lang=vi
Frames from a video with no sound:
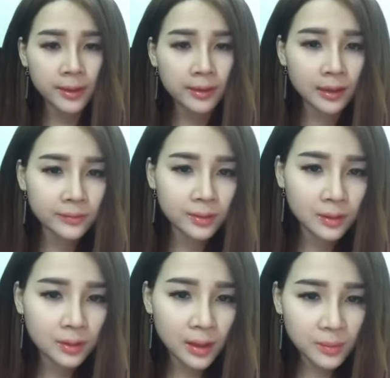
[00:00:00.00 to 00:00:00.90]
Tại
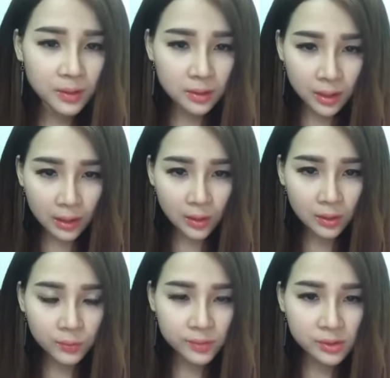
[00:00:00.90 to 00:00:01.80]
vì giống như chị hồi
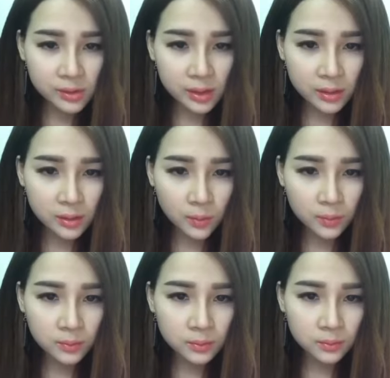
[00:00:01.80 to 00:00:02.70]
lúc trước, chị
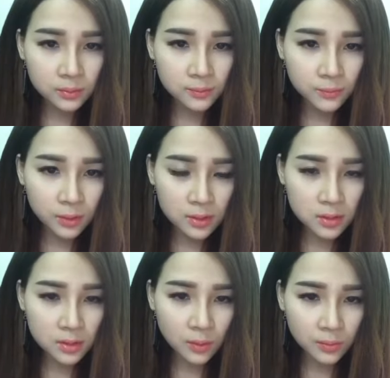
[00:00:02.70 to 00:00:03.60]
cũng vừa
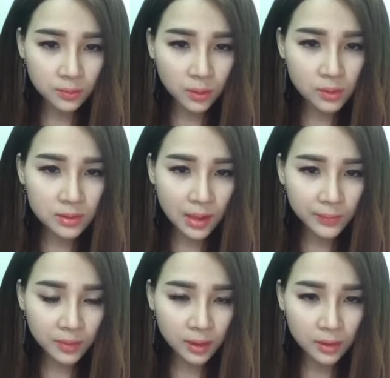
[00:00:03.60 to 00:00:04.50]
sử dụng thuốc
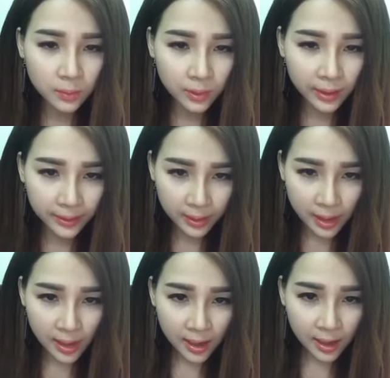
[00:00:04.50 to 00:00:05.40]
xong, chị dùng cái
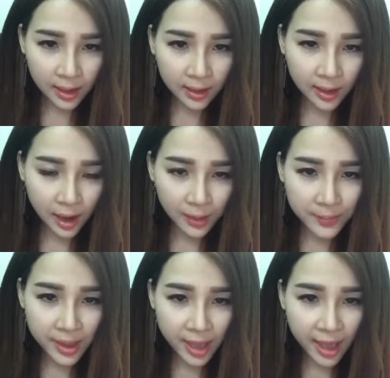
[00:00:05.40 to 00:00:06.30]
à, lọ
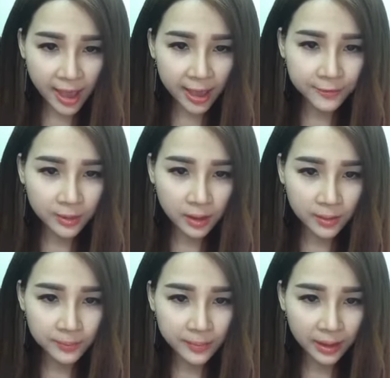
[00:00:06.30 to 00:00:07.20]
B hai và
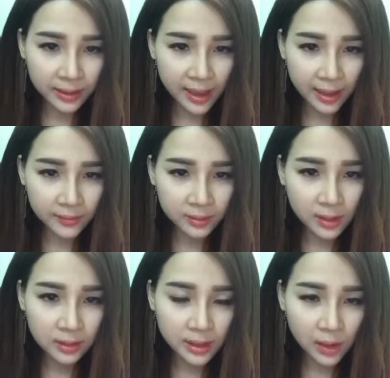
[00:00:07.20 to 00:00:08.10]
mặt nạ và
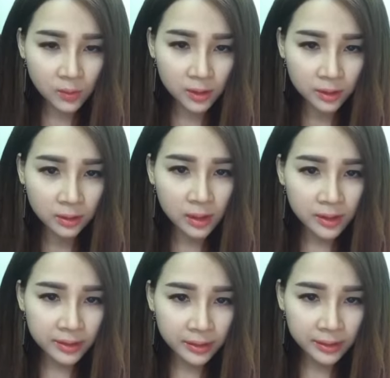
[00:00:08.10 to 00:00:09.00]
tinh dầu liền,
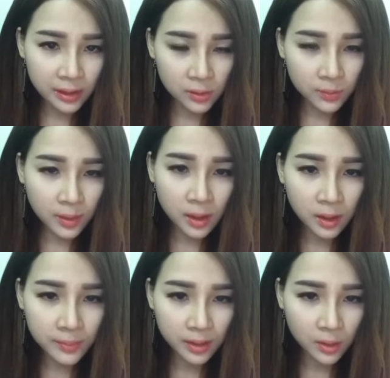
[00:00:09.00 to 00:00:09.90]
thì nó cũng
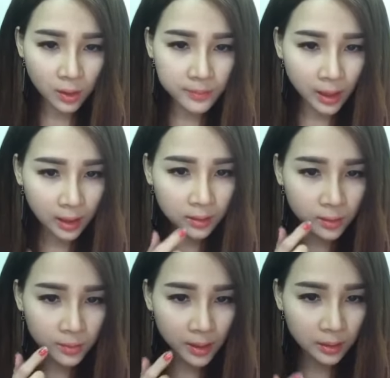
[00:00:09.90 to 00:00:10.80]
hơi bị nổi mẩn,
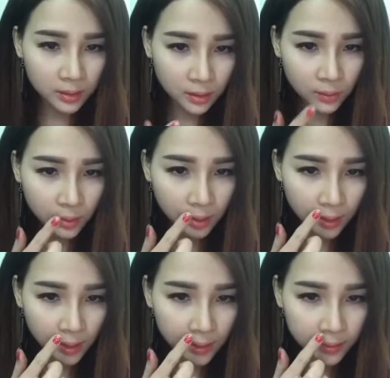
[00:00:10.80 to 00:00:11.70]
nổi mẩn nhiều ở
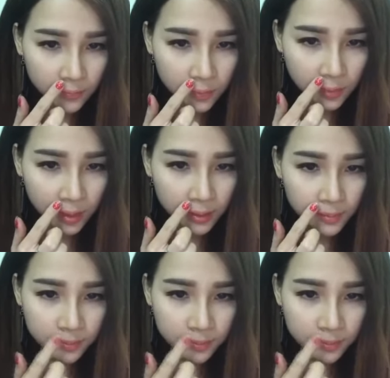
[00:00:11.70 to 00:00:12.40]
hai cái vùng này,